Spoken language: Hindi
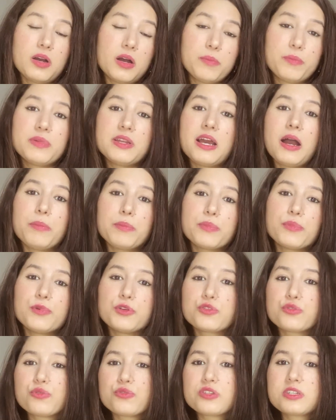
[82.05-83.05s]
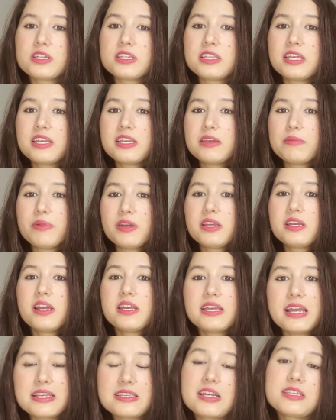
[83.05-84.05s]
अपने आप पर सोच रहे थे कि भाई
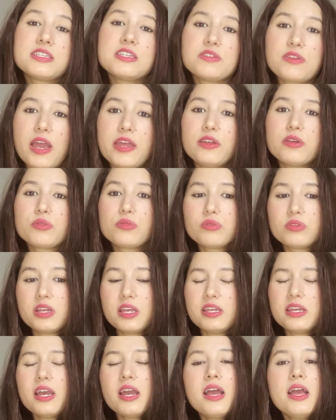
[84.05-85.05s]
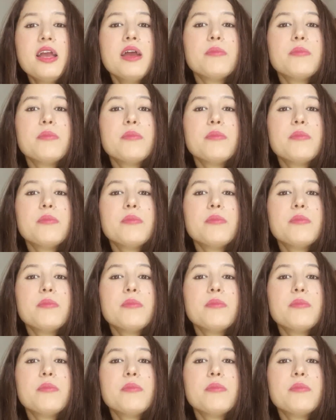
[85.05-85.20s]
कहीं ऐसा सीनारियो तो नहीं है